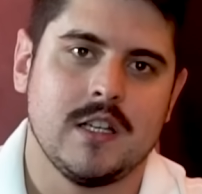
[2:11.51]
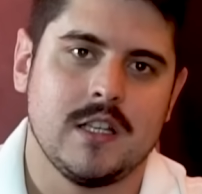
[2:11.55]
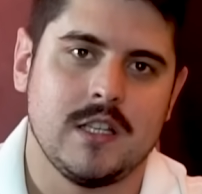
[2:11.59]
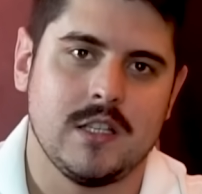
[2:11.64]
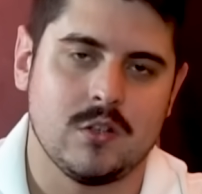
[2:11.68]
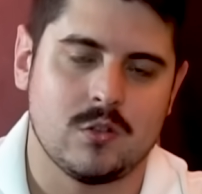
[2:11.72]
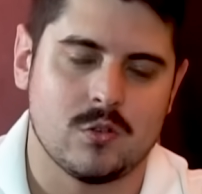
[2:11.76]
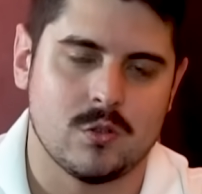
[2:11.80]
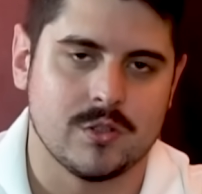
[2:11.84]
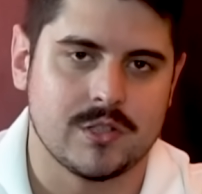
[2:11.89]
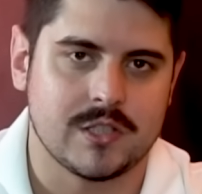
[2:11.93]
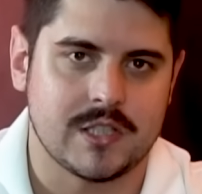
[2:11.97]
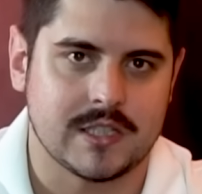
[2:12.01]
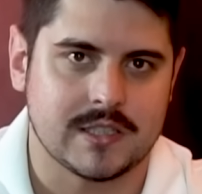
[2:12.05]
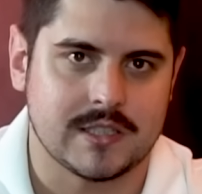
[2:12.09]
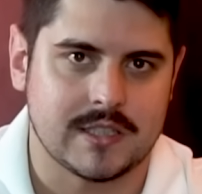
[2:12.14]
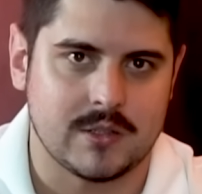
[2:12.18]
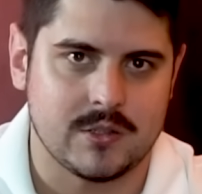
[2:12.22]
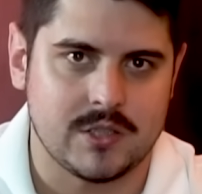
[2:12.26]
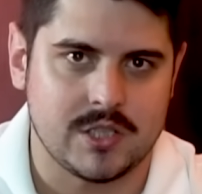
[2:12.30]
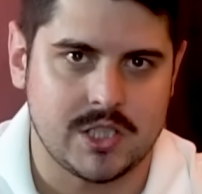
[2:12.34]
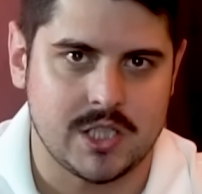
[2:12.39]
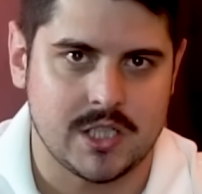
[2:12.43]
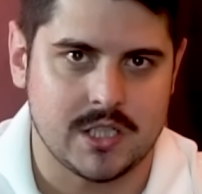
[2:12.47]
em
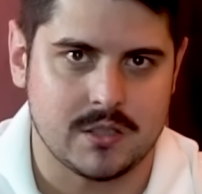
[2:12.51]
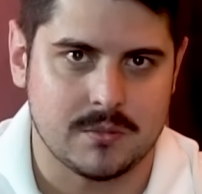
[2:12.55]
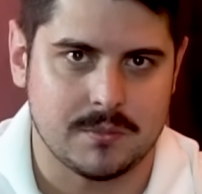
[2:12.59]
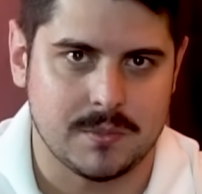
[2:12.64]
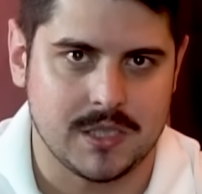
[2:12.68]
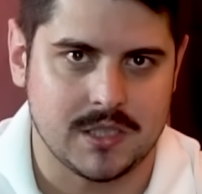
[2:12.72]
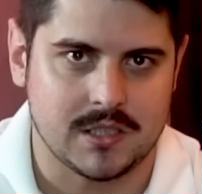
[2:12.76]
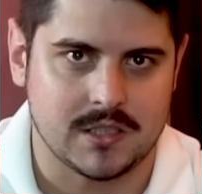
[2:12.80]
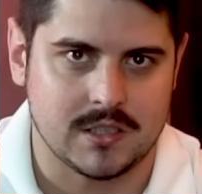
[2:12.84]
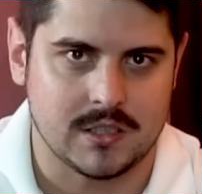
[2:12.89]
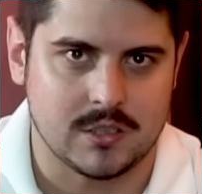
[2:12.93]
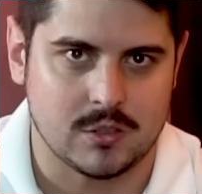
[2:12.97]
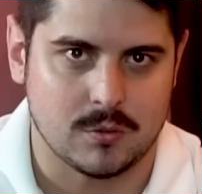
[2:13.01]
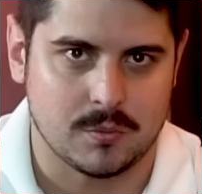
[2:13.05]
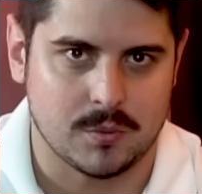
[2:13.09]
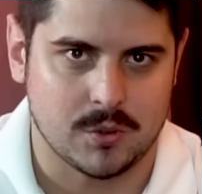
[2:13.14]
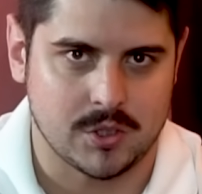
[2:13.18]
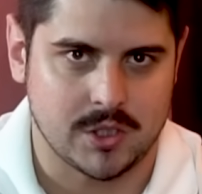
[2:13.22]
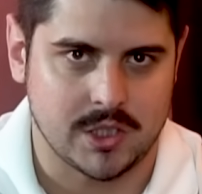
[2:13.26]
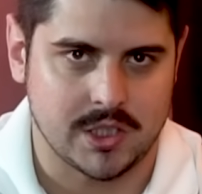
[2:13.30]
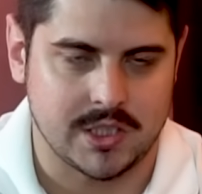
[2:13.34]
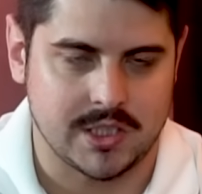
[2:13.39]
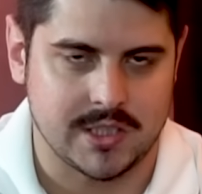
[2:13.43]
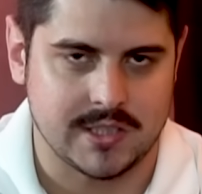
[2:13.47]
contratar o engenheiro britânico
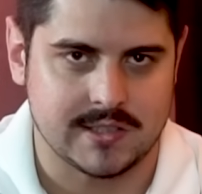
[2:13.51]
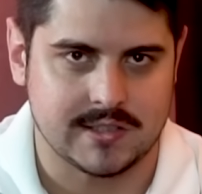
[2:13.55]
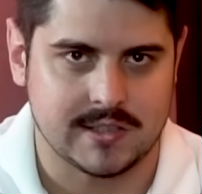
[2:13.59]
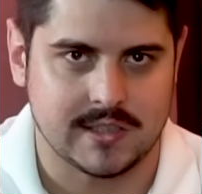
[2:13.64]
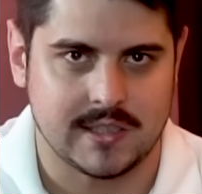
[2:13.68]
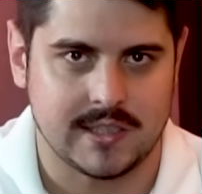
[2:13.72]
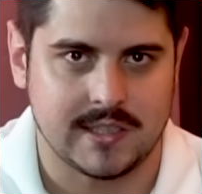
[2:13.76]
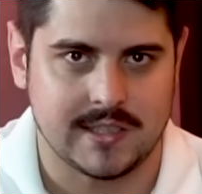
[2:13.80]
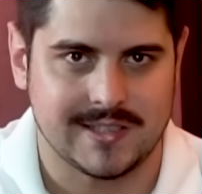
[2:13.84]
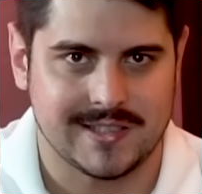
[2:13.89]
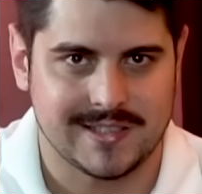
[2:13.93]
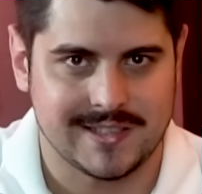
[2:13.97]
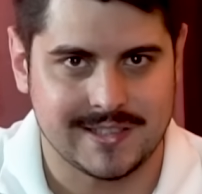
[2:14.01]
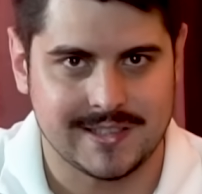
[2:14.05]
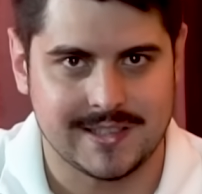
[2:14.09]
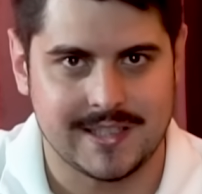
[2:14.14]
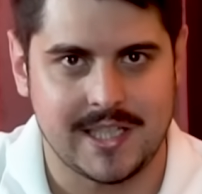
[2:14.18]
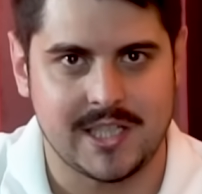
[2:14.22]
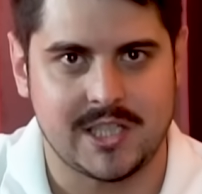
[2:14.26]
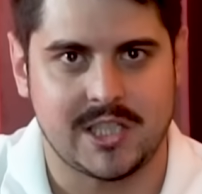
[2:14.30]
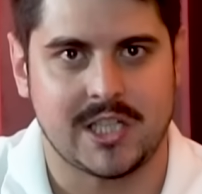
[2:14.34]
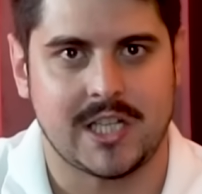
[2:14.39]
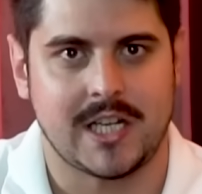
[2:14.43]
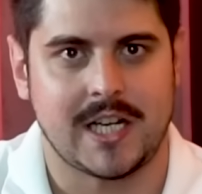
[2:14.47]
projetista que
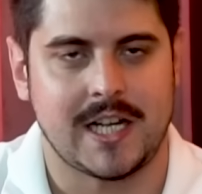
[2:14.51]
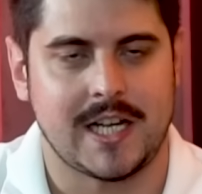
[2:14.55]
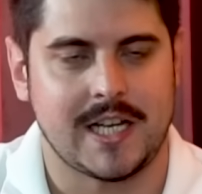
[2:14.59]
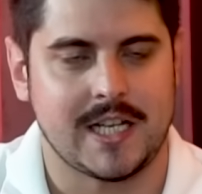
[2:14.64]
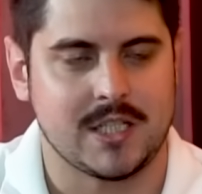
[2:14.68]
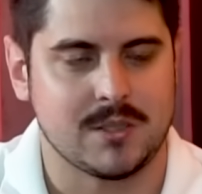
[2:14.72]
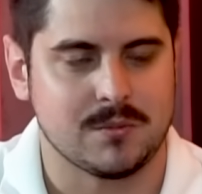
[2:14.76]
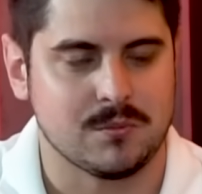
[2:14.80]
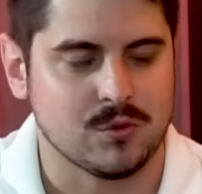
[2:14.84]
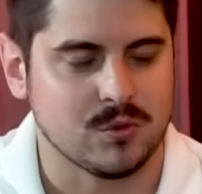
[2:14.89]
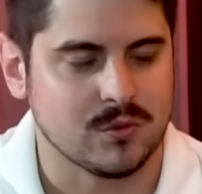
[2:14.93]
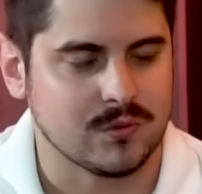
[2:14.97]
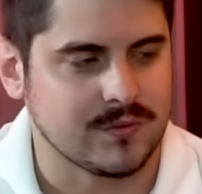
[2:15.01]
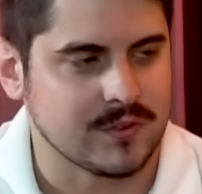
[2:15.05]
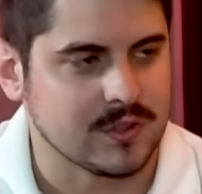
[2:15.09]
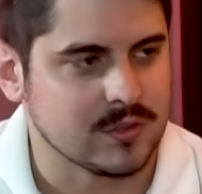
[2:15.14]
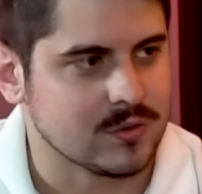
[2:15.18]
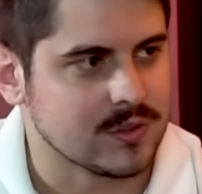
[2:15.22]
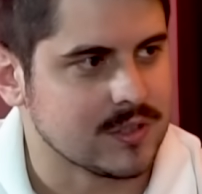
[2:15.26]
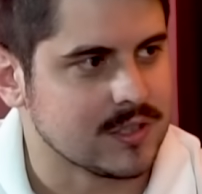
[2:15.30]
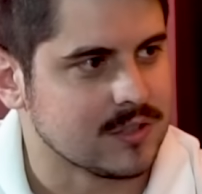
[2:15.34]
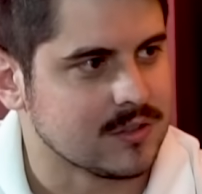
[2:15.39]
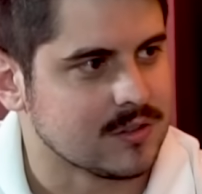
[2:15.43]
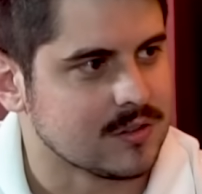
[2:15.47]
deixará a Red Bull no fim
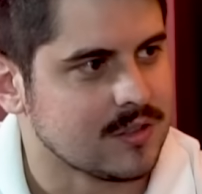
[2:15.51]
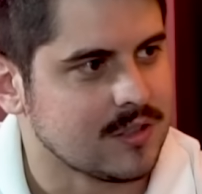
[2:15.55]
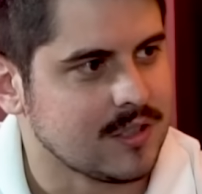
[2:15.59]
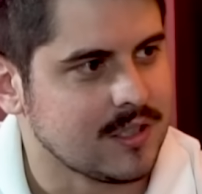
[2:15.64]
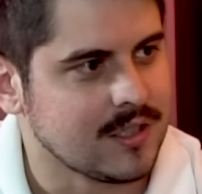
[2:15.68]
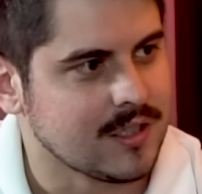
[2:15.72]
do ano.